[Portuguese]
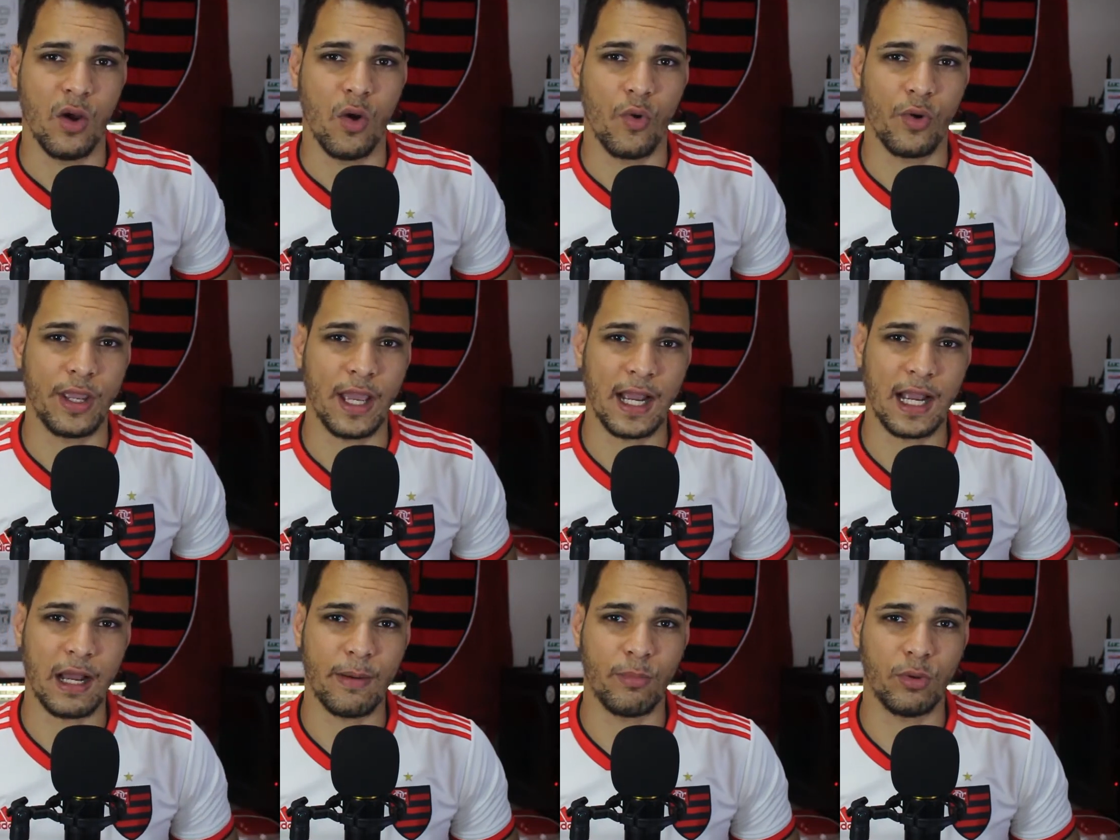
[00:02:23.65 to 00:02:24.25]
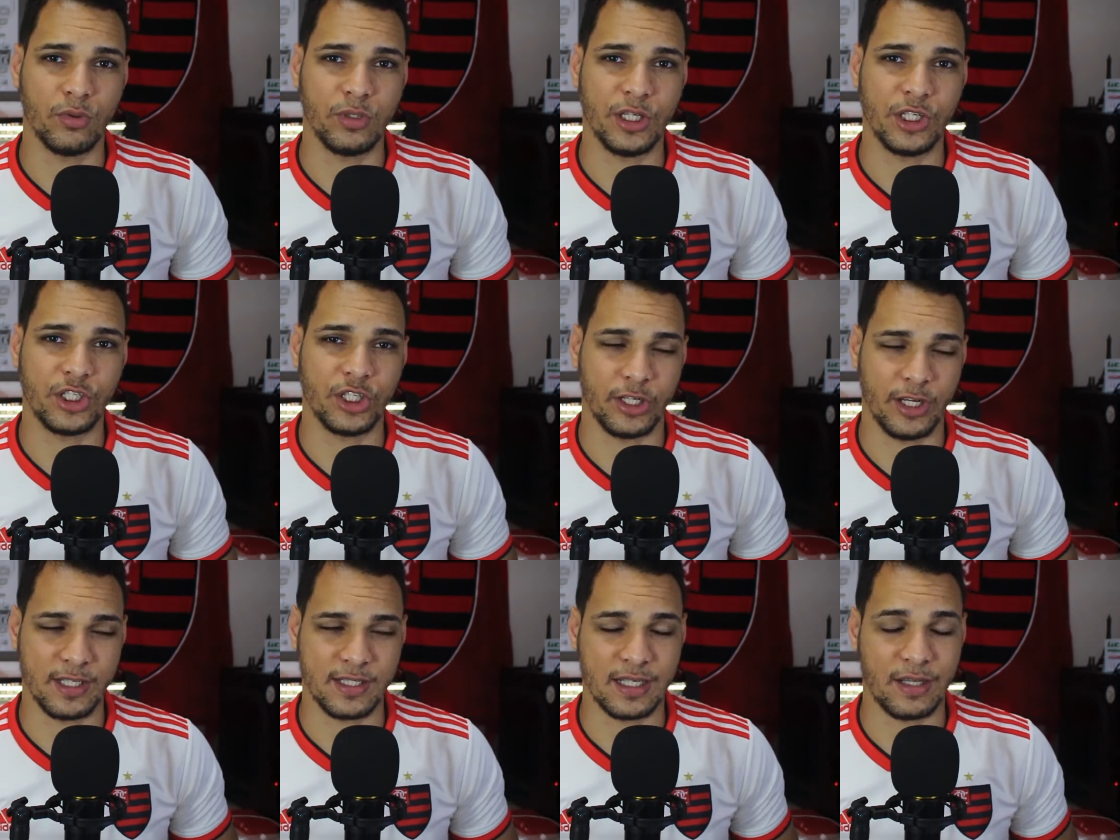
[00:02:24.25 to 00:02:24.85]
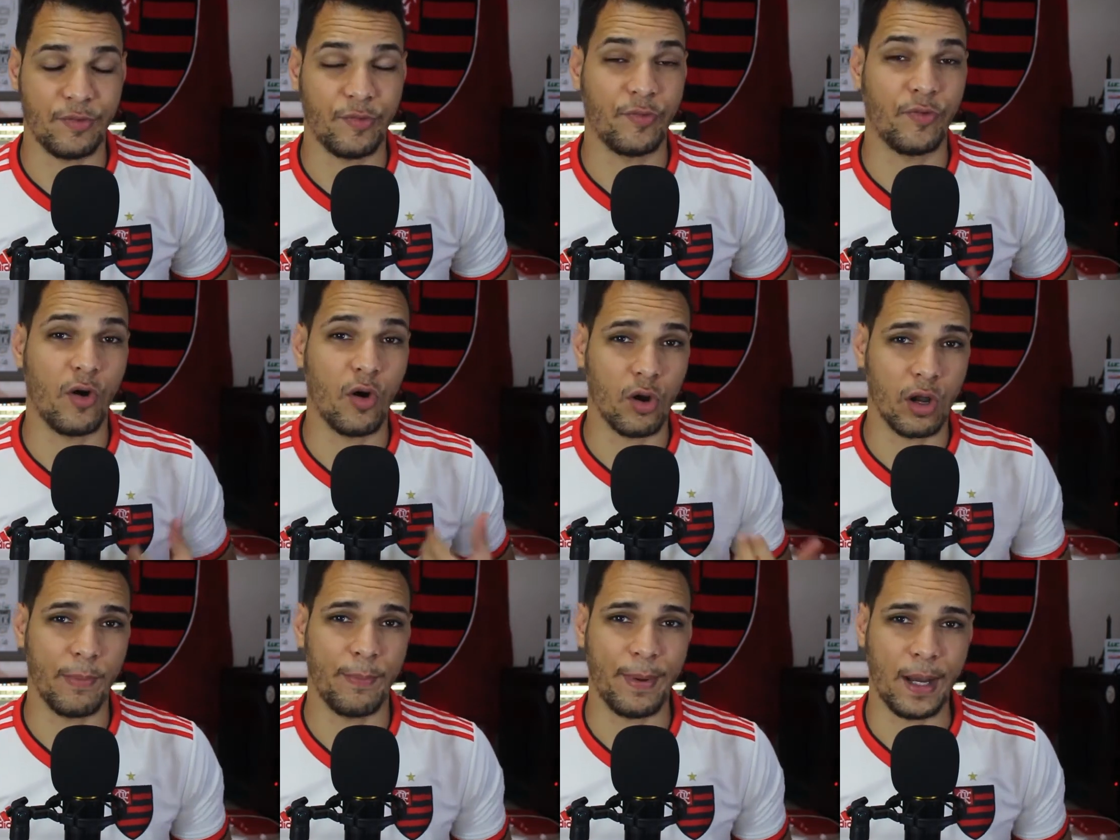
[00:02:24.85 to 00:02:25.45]
o que acabou deixando essa
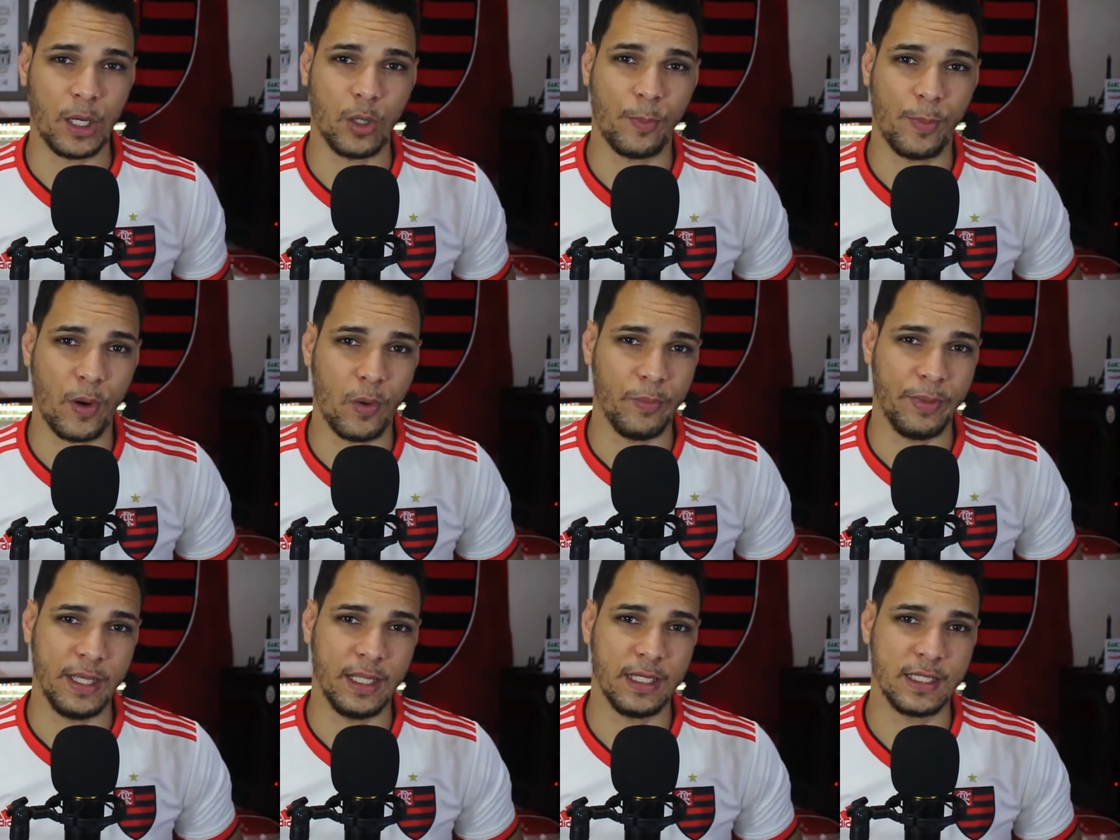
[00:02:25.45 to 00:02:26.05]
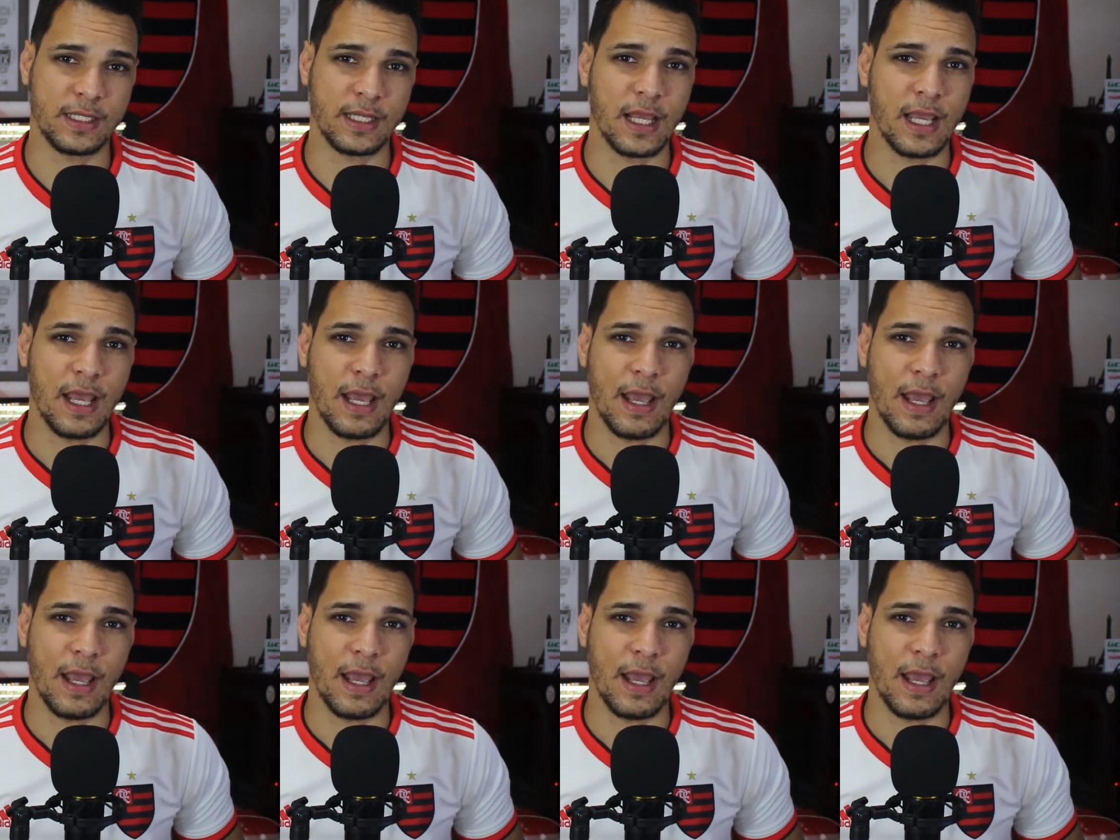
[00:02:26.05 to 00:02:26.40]
folga para o Palmeiras